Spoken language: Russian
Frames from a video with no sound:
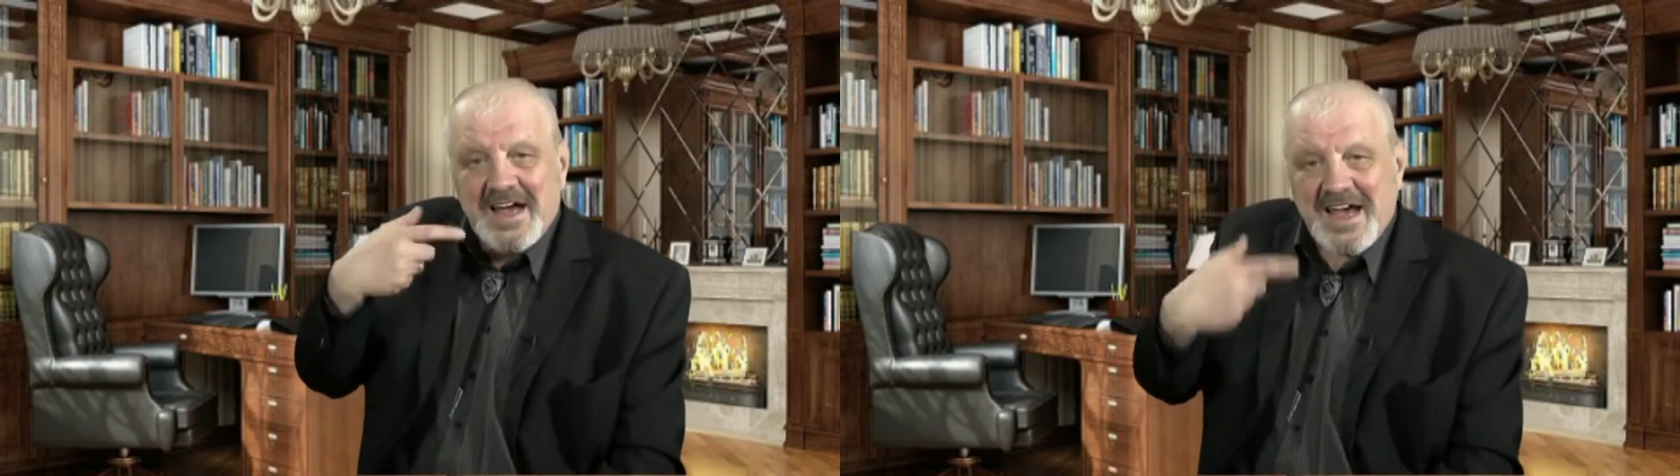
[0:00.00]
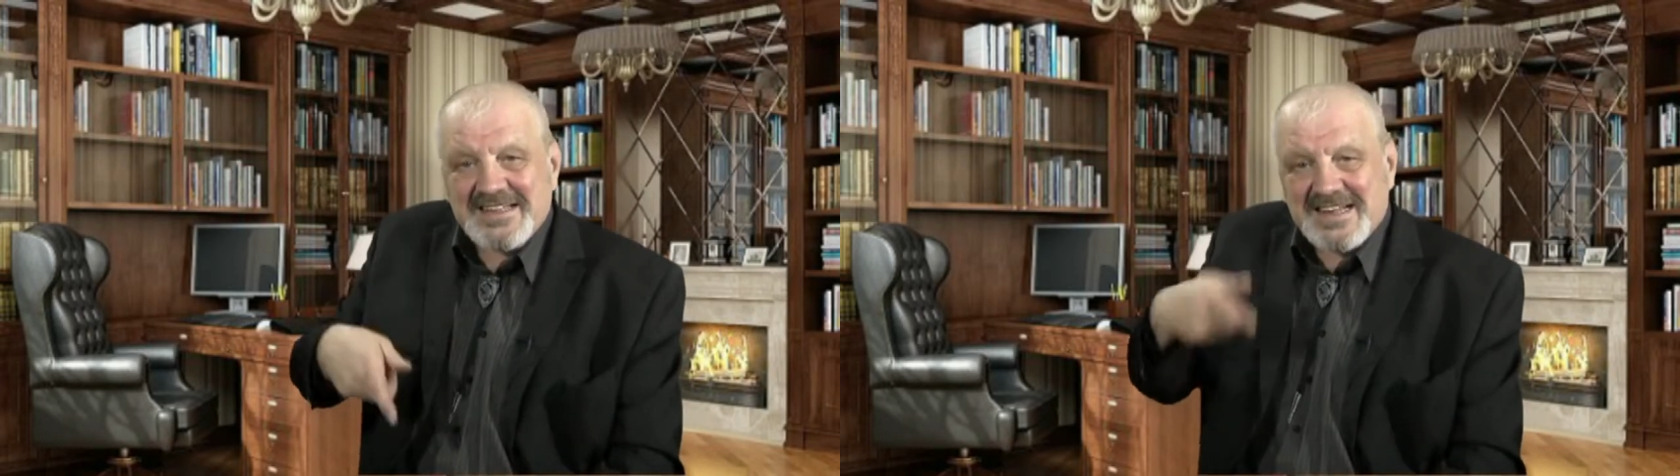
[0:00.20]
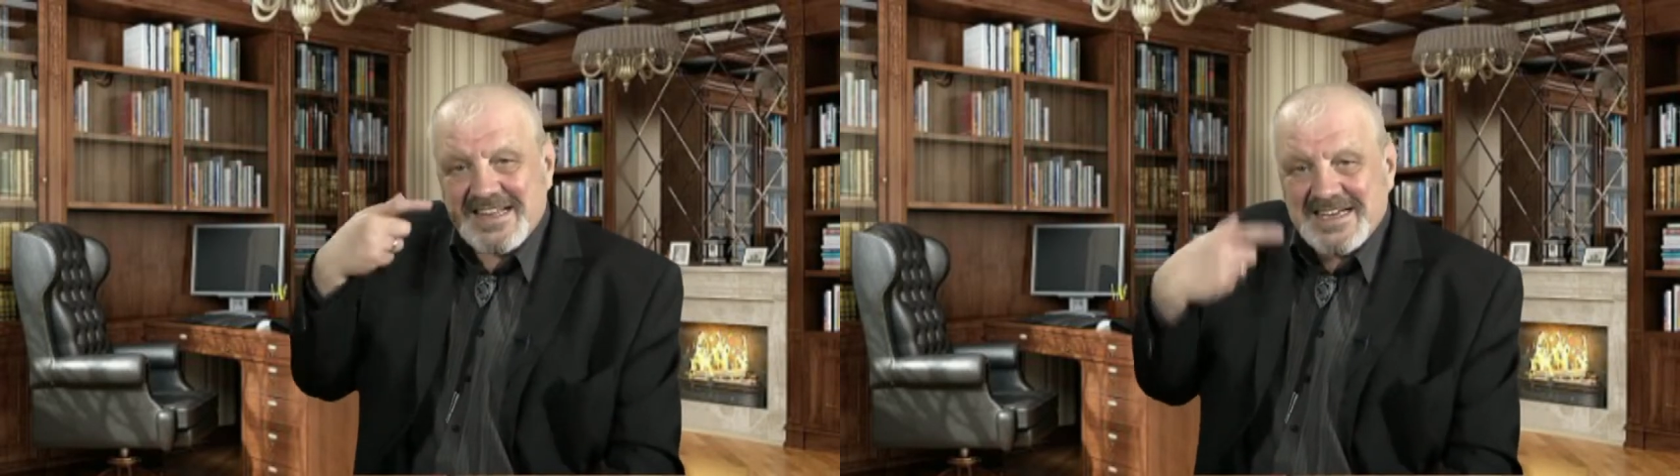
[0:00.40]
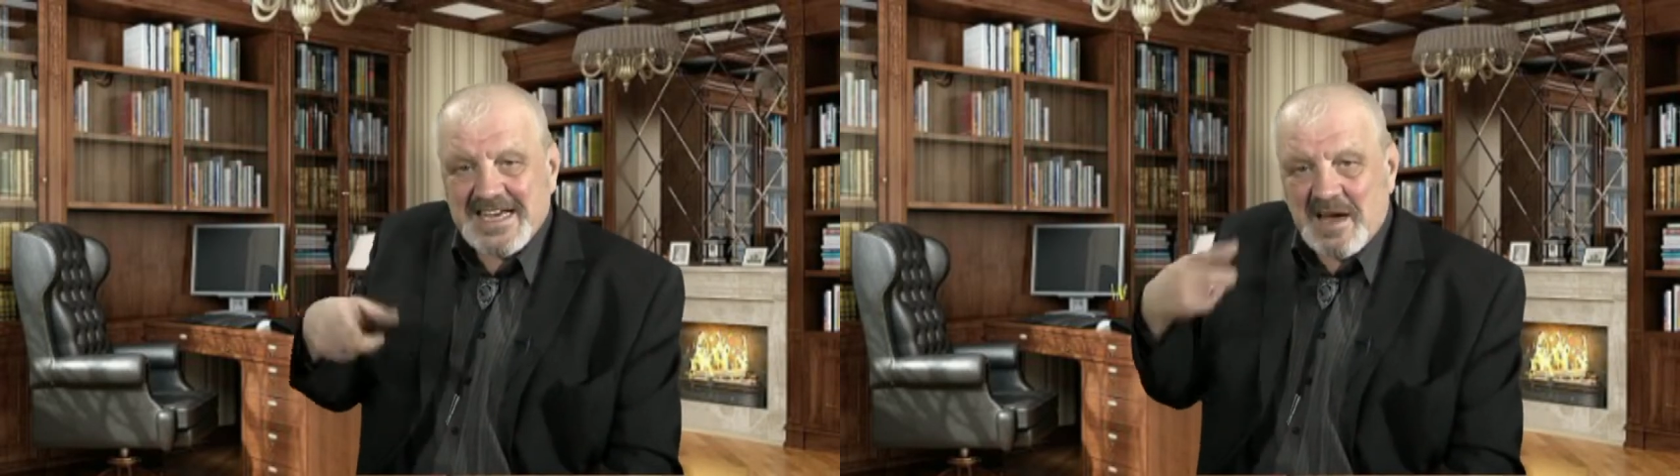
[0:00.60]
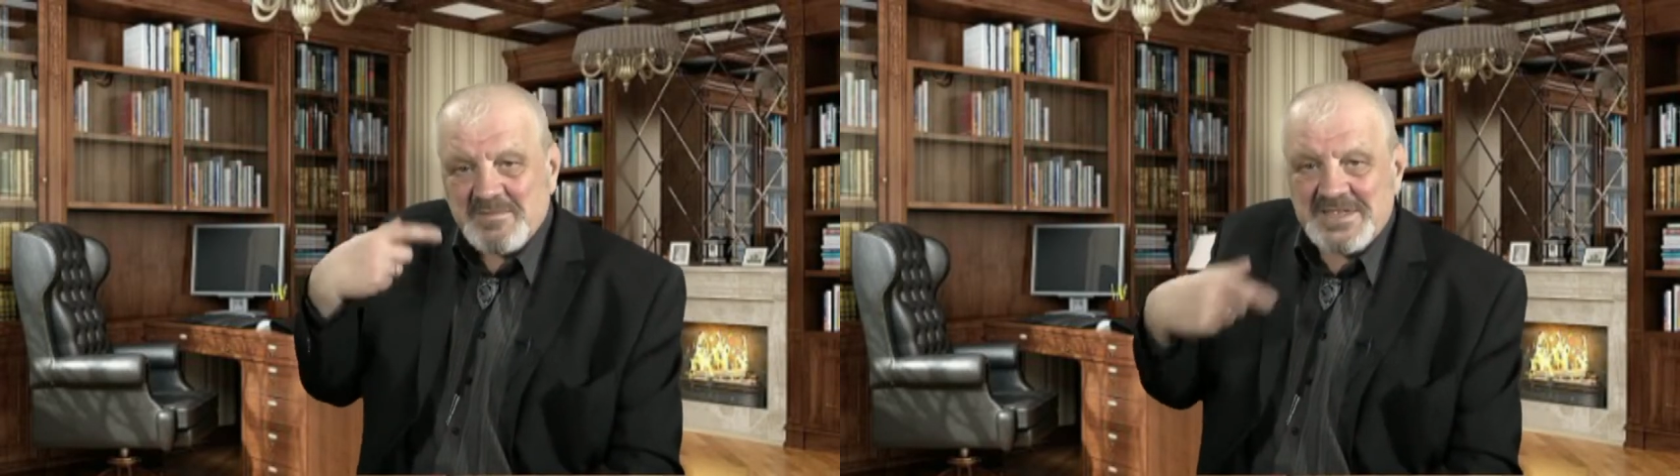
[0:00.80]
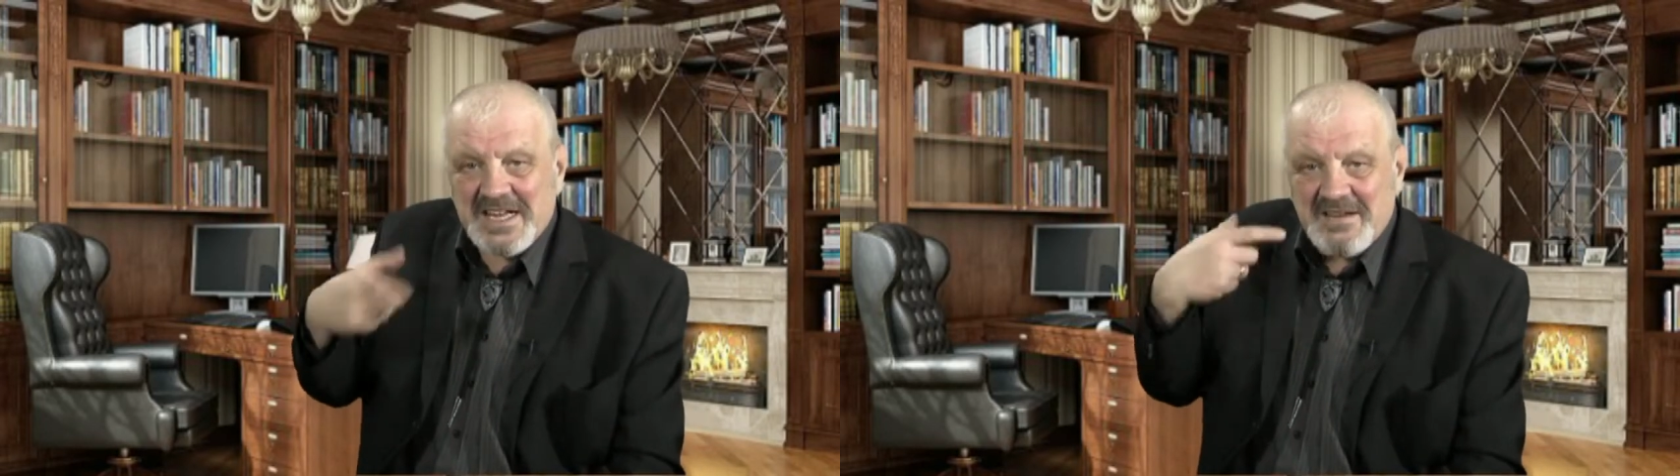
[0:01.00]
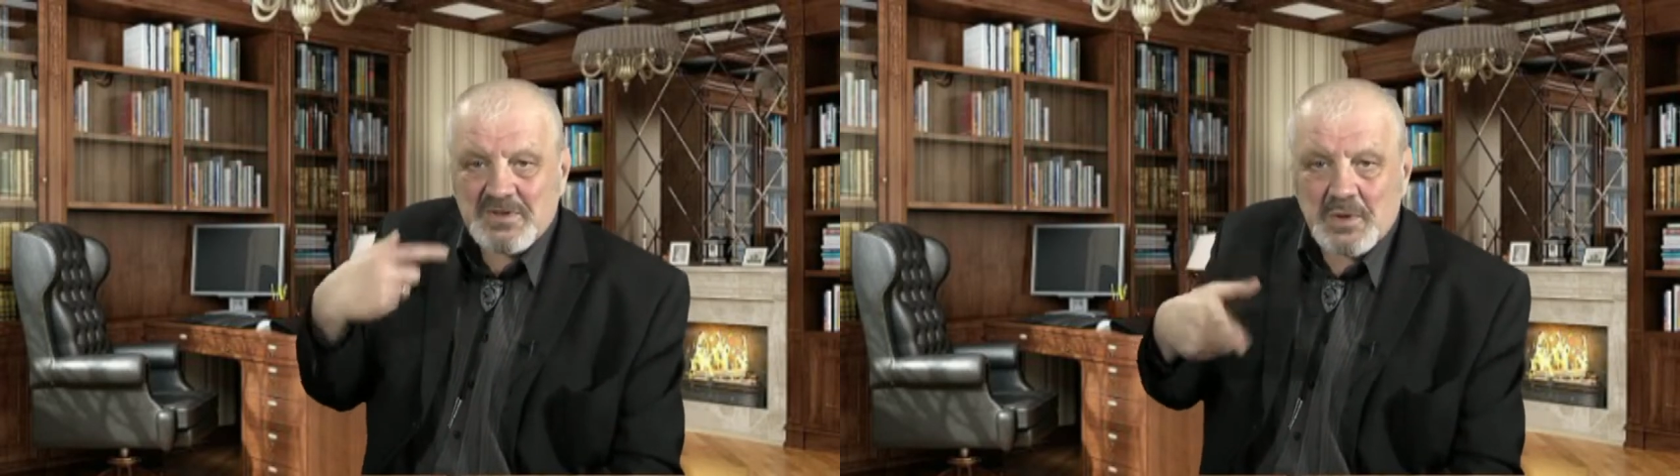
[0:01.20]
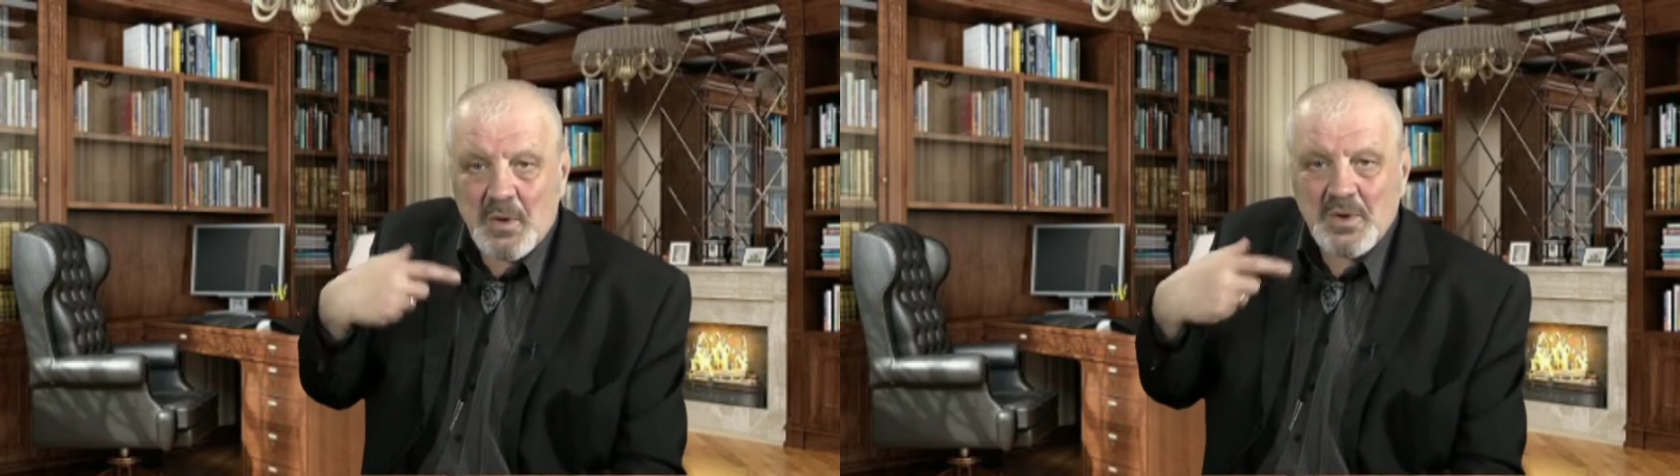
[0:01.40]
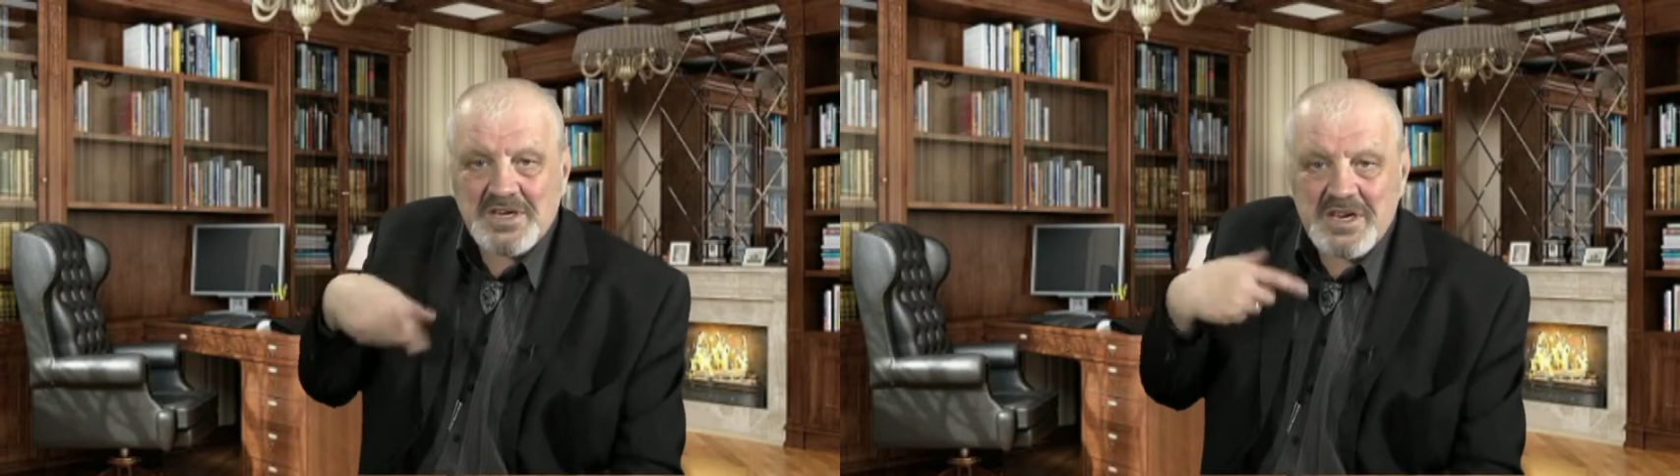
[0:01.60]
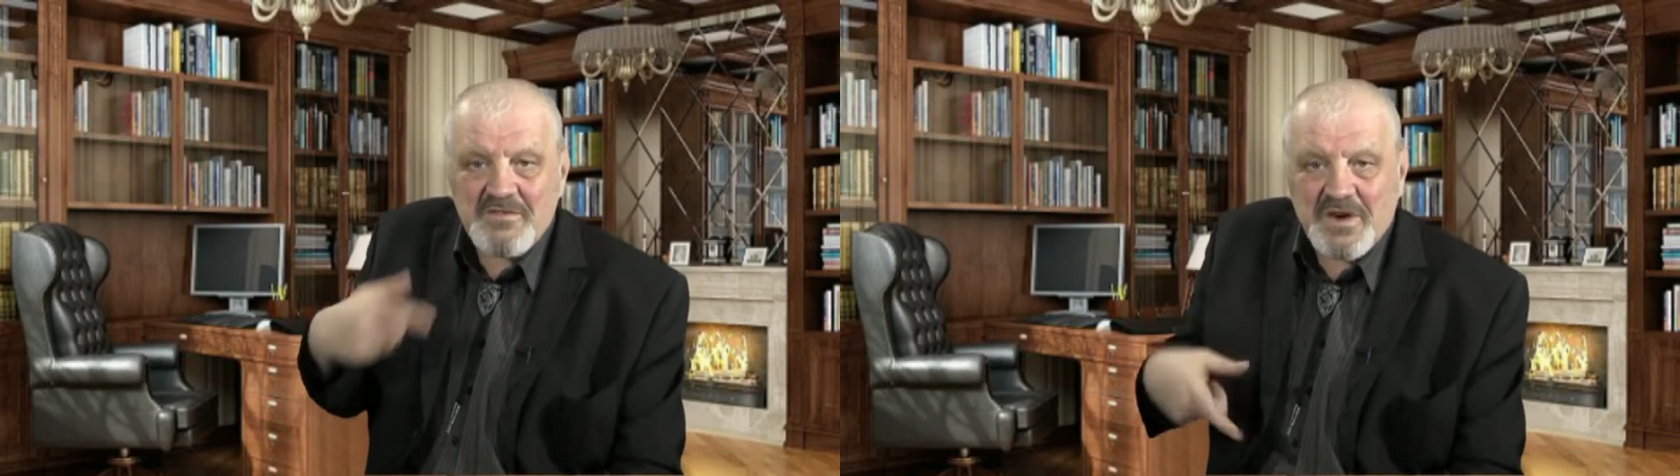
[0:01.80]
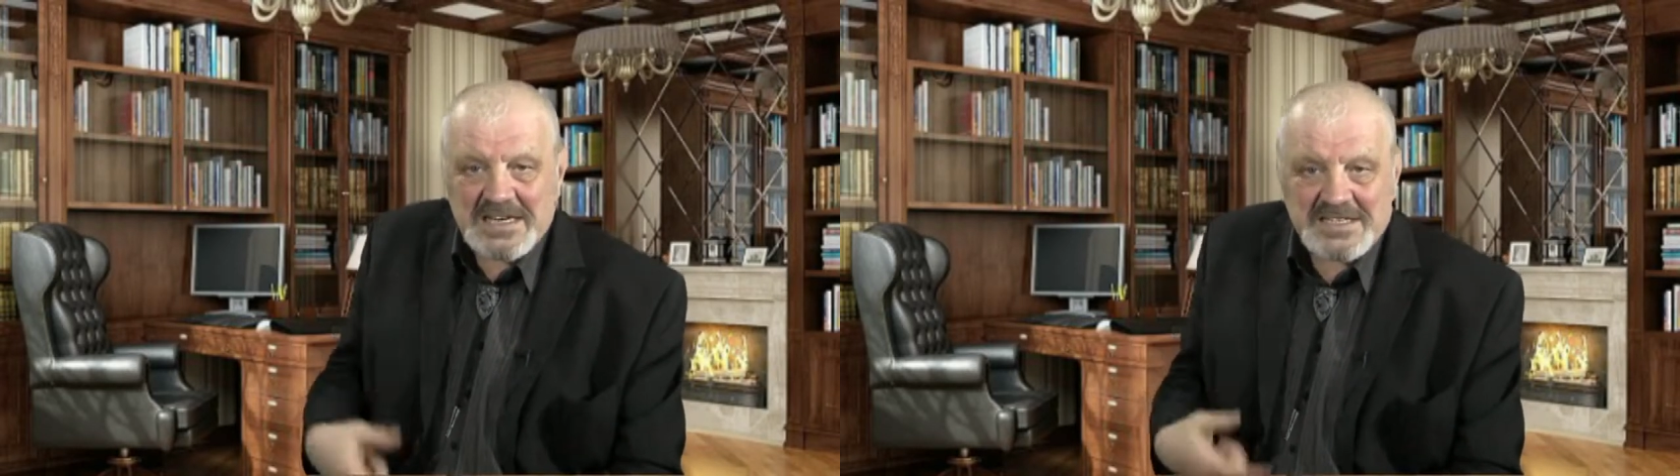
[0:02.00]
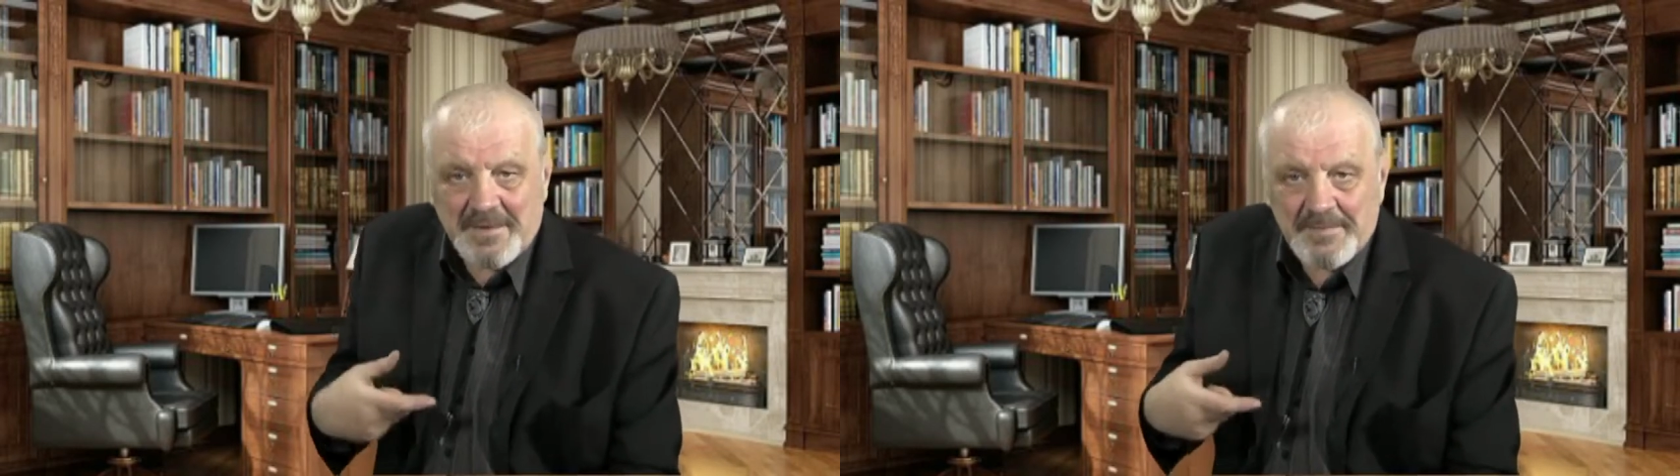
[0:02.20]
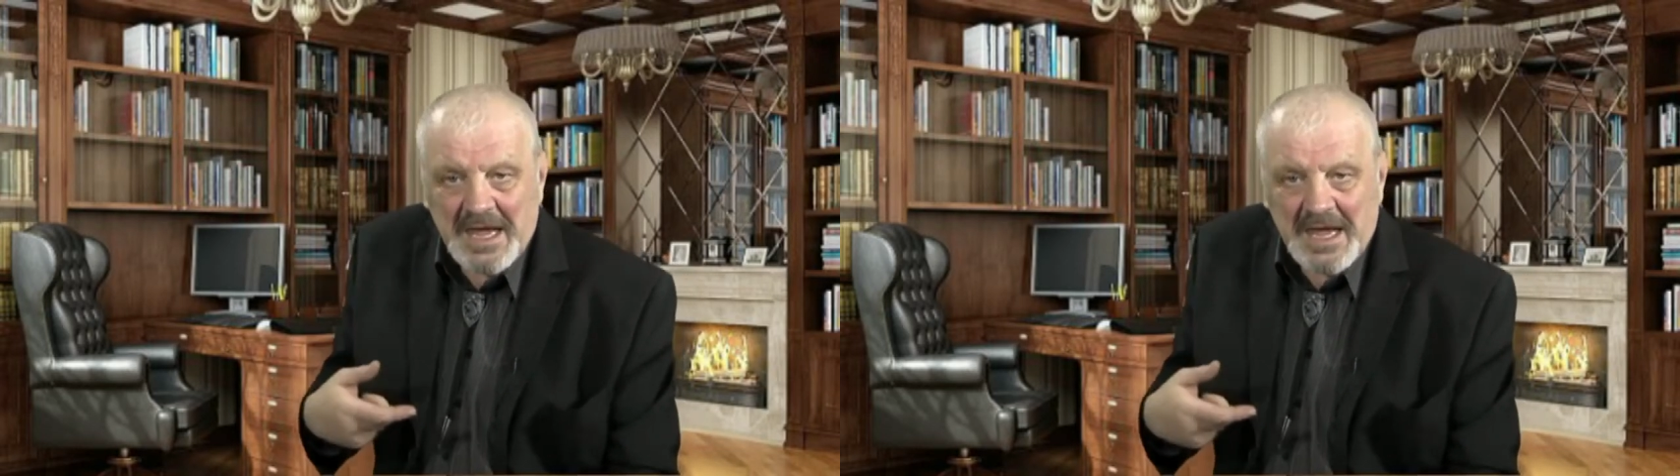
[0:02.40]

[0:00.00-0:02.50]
Это на самом деле вот очень важно.